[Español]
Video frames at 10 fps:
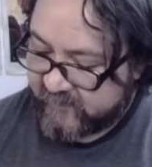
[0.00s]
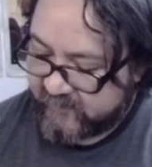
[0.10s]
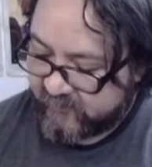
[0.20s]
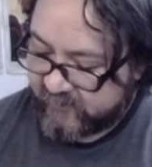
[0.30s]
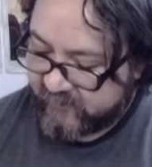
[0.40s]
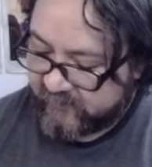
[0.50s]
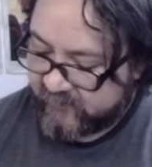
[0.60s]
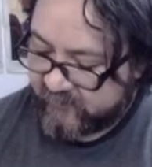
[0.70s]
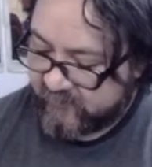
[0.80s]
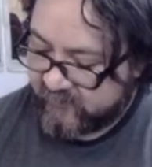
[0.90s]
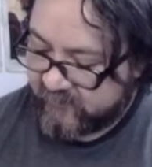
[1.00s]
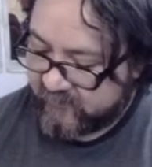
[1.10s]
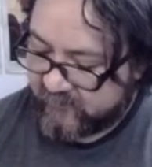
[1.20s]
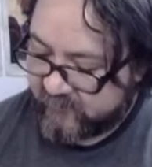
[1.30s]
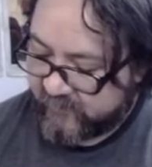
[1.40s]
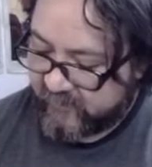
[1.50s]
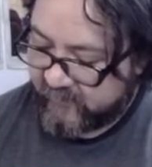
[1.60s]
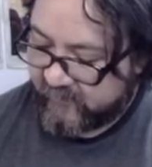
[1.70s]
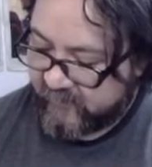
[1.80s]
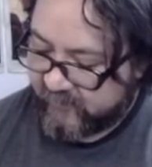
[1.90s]
súper buena
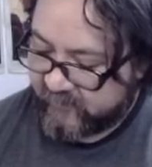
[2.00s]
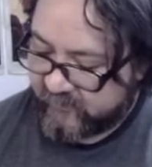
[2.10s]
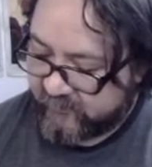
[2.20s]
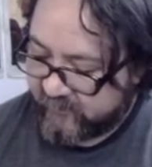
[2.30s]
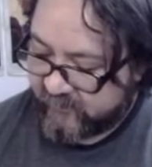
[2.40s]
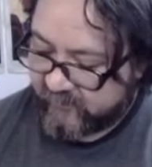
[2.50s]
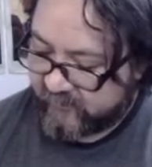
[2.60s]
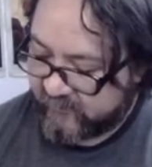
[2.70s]
idea que estudien.